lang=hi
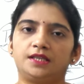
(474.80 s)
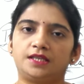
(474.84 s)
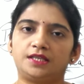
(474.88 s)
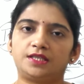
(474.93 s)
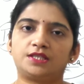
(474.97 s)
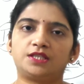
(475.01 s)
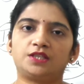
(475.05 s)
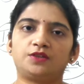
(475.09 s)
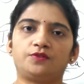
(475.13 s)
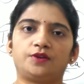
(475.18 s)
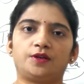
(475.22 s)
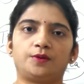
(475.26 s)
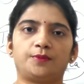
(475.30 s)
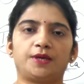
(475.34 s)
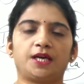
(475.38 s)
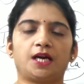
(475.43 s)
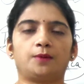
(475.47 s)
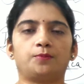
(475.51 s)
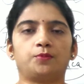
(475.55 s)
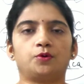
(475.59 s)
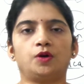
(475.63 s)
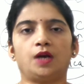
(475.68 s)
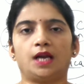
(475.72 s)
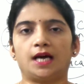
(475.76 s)
इजी वे में
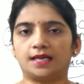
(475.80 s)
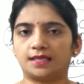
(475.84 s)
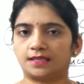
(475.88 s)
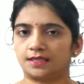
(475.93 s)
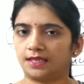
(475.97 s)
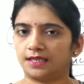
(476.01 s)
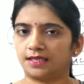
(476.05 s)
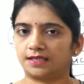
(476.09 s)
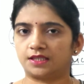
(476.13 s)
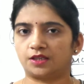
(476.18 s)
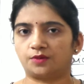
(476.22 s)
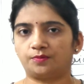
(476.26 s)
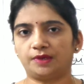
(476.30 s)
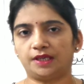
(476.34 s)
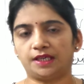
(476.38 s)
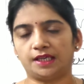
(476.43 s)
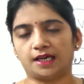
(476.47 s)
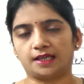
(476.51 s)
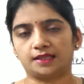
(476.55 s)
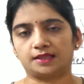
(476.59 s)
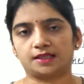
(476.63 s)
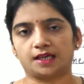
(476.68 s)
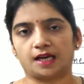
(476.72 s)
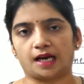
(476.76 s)
आपको लास्ट लेक्चर में
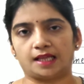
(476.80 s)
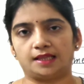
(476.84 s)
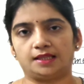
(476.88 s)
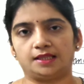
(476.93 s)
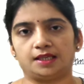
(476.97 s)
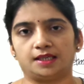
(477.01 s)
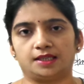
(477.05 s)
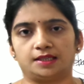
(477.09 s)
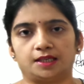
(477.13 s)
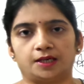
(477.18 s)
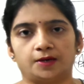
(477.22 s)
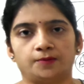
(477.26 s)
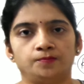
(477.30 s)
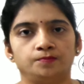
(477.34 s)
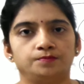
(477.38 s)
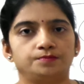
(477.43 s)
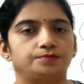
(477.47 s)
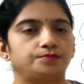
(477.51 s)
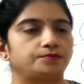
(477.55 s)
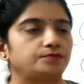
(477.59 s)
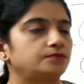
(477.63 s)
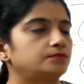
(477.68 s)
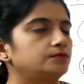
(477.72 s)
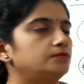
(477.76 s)
याद करा दिया था
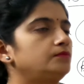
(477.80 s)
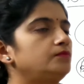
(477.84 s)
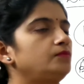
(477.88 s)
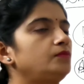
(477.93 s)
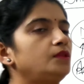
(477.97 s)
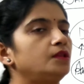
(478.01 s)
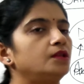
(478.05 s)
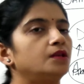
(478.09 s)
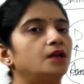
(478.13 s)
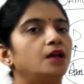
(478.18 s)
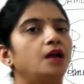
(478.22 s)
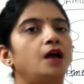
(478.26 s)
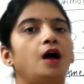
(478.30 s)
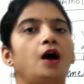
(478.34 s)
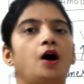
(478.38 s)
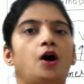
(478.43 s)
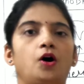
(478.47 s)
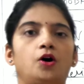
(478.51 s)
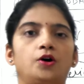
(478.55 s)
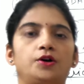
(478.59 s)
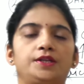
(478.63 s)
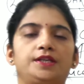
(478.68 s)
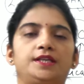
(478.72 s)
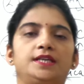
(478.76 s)

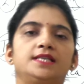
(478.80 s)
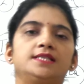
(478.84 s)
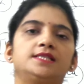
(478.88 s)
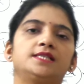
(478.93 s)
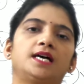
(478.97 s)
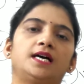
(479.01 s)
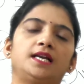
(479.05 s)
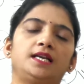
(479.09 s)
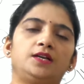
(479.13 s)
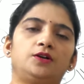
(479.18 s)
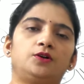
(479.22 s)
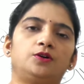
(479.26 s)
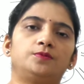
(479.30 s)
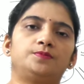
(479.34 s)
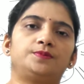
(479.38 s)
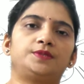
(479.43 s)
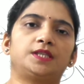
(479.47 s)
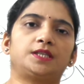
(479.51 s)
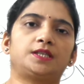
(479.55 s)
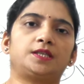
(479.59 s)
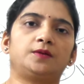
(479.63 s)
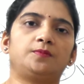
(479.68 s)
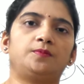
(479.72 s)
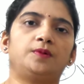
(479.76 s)
और ये सारे
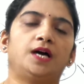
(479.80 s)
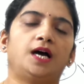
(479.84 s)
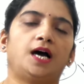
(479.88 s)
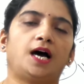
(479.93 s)
ऑब्जेक्टिव